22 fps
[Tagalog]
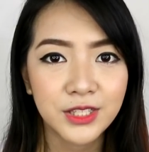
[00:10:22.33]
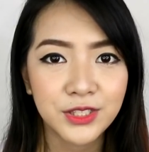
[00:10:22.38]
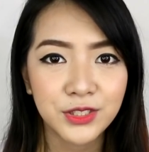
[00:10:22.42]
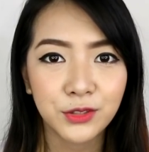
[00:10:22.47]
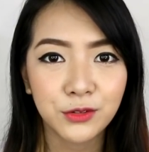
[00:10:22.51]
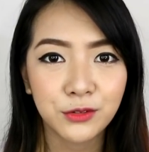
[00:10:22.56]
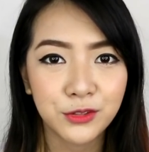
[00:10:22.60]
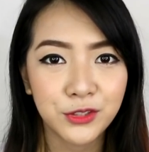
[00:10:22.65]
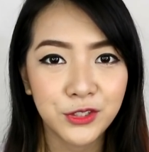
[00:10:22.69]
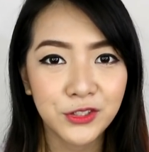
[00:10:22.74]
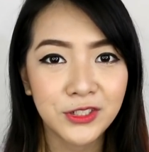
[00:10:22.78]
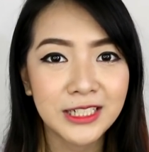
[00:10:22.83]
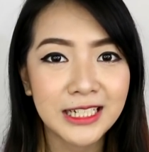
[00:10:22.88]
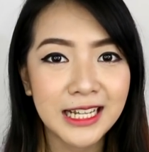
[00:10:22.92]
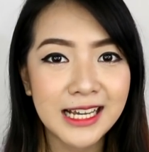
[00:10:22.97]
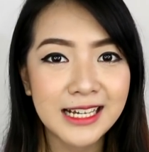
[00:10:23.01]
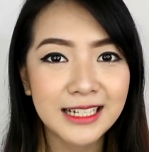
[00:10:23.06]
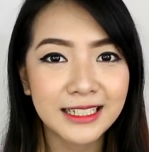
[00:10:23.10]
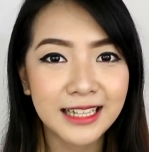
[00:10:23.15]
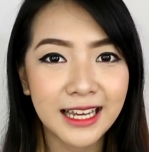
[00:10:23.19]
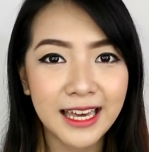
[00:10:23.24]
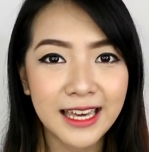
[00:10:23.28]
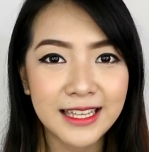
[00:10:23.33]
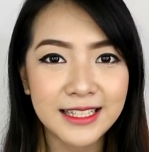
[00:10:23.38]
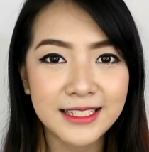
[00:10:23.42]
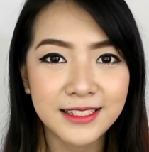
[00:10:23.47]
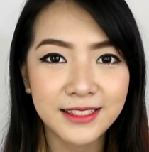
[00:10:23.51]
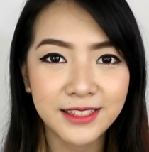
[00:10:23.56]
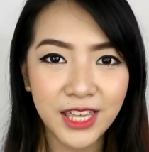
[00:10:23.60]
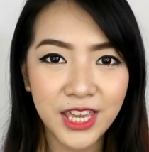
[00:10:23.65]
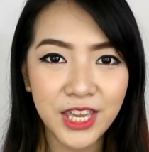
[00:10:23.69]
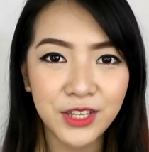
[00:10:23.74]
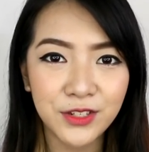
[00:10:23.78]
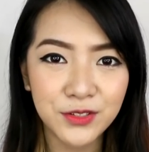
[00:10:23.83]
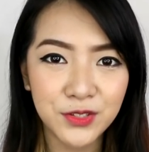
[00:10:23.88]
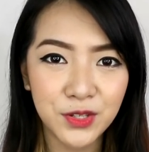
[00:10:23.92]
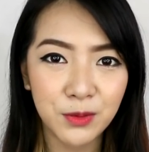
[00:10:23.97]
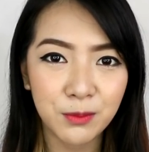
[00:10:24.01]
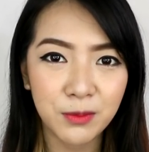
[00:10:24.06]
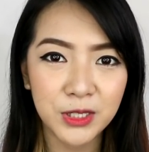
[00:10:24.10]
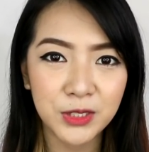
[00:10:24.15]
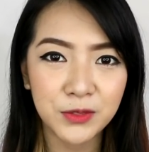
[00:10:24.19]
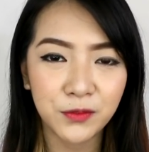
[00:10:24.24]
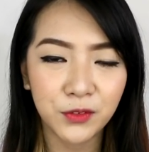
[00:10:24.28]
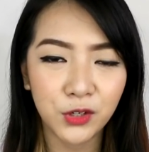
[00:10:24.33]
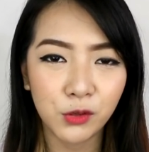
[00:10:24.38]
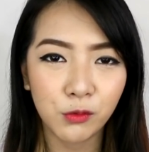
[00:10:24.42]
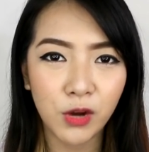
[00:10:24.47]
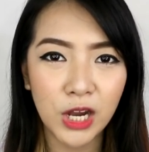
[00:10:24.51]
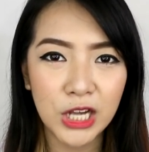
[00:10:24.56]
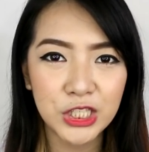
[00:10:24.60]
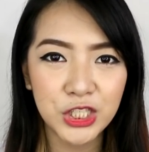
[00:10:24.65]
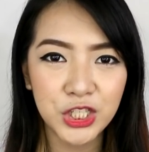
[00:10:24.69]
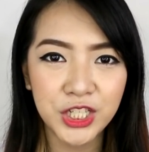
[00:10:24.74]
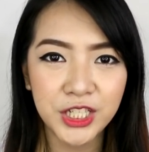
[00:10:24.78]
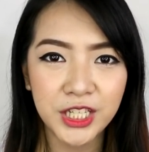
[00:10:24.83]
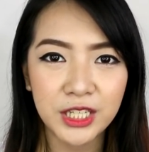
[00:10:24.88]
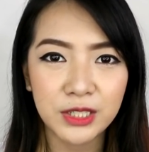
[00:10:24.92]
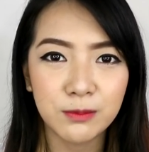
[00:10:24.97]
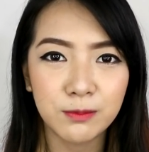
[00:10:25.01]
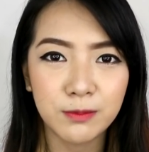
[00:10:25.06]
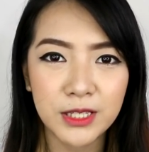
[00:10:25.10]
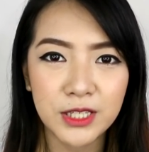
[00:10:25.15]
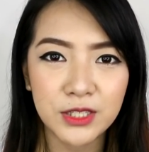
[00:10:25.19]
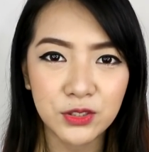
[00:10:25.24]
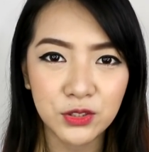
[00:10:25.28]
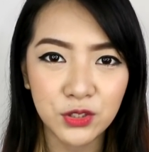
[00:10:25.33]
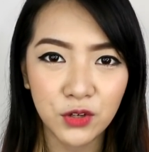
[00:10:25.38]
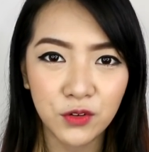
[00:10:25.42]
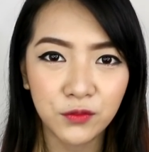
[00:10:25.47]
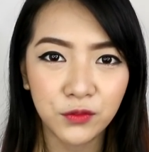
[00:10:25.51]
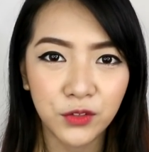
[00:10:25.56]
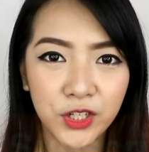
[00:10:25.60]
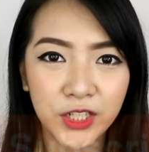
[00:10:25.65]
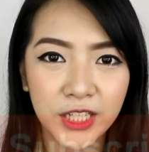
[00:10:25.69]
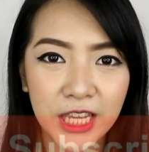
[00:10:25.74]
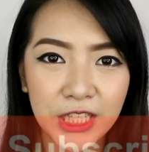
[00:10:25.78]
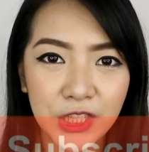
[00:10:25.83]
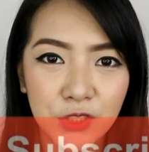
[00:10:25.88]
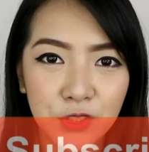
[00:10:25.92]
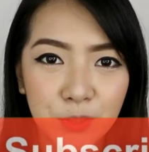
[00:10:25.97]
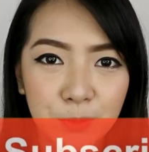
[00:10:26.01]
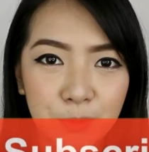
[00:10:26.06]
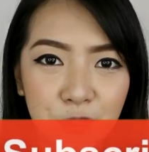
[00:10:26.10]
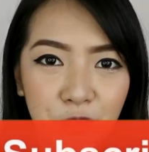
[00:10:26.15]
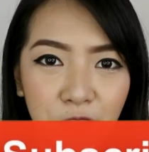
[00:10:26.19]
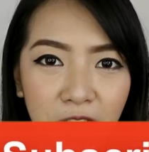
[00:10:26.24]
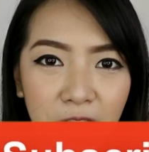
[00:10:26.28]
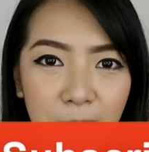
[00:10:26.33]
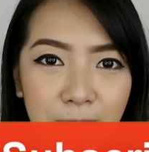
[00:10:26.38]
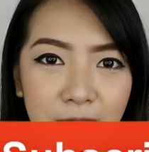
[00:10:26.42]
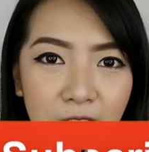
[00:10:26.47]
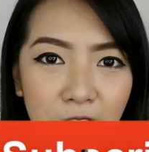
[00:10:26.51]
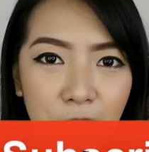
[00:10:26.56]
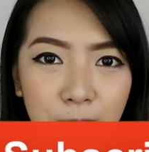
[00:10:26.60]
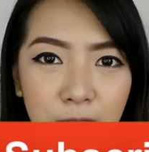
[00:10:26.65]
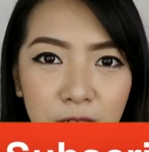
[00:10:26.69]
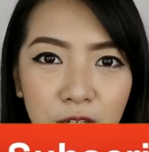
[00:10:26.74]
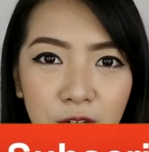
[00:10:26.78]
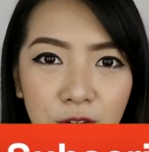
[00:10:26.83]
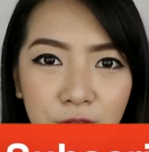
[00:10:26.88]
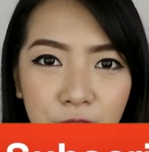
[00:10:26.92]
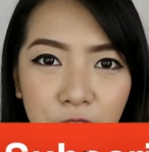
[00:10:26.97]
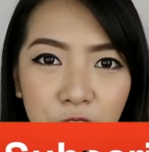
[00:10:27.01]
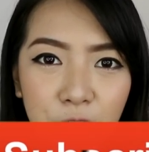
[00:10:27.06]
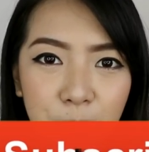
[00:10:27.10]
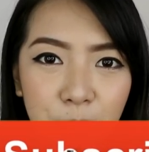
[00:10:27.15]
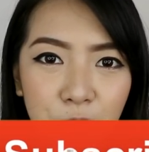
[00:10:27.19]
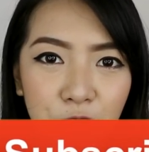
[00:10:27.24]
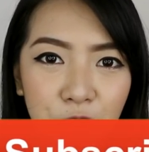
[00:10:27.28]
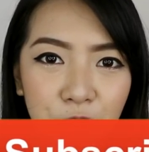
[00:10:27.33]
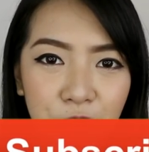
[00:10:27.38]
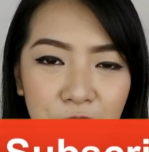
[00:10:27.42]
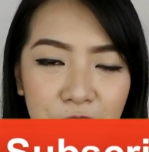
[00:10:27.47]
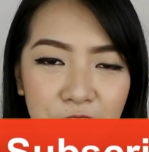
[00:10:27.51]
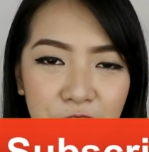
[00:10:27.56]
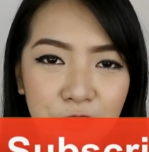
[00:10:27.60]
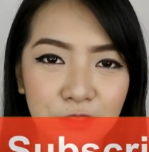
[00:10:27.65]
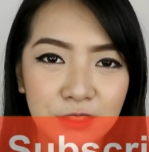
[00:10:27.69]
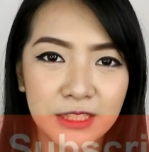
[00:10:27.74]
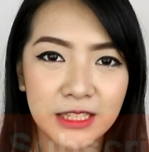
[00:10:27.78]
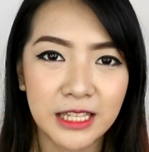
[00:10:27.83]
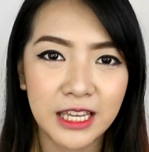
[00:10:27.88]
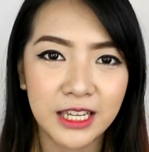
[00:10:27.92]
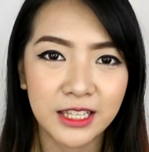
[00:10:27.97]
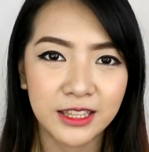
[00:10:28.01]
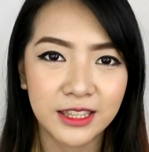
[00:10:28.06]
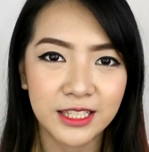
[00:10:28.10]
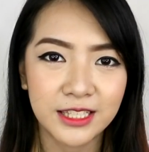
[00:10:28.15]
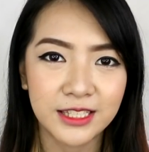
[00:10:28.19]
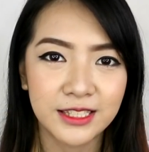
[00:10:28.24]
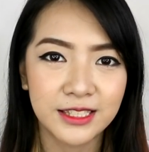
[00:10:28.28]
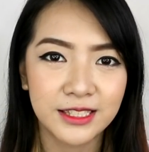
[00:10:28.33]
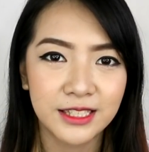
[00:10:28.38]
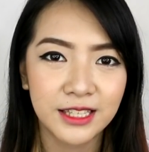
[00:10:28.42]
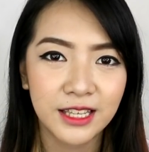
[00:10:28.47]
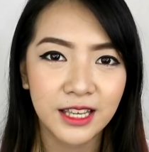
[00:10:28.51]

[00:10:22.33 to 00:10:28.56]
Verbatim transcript: So, yun lang guys. Thank you so much for watching and please don't forget to subscribe down below for more videos like this.